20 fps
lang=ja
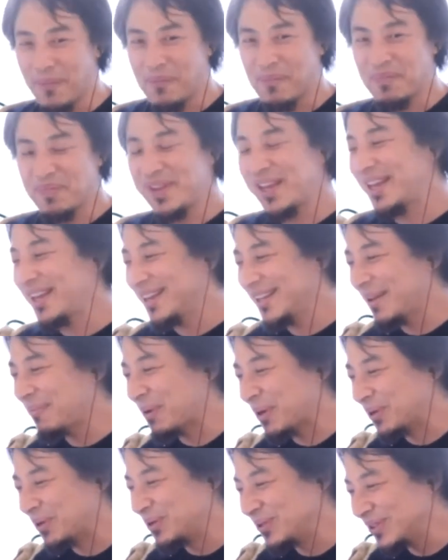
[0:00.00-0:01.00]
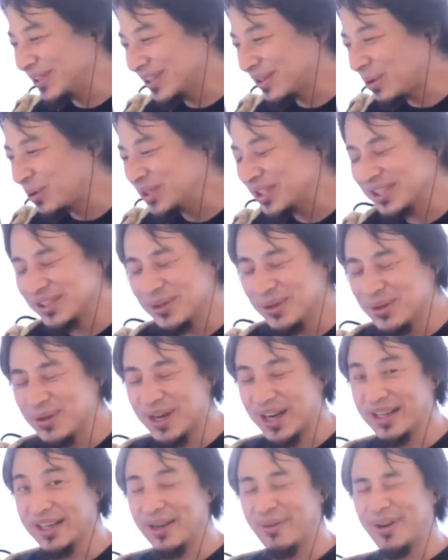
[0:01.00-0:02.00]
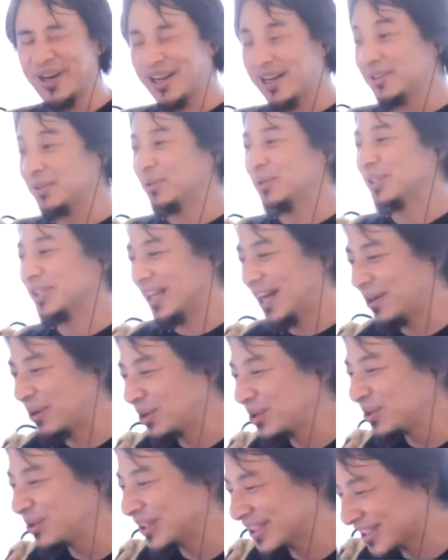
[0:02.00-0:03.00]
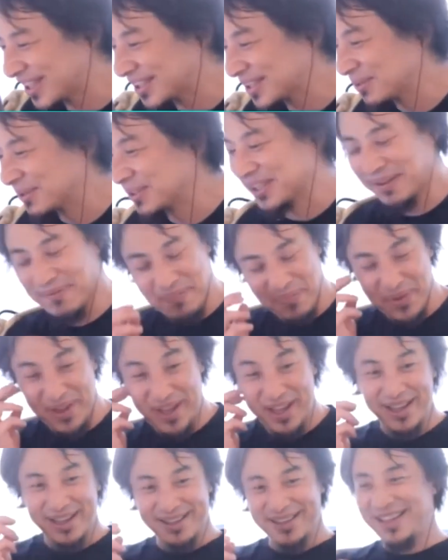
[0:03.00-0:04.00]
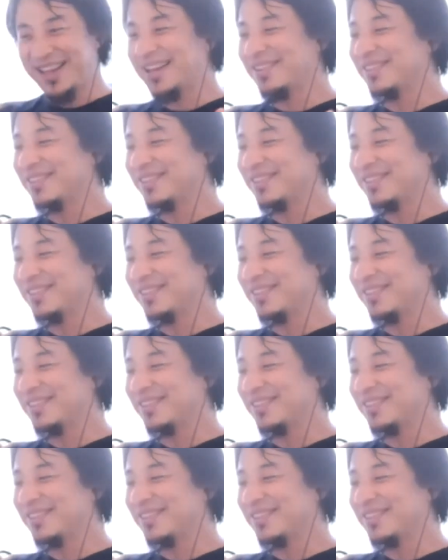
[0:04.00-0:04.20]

で、やっぱ、格子の方が柔らかくて美味しい。あ、6話ですかすいません。な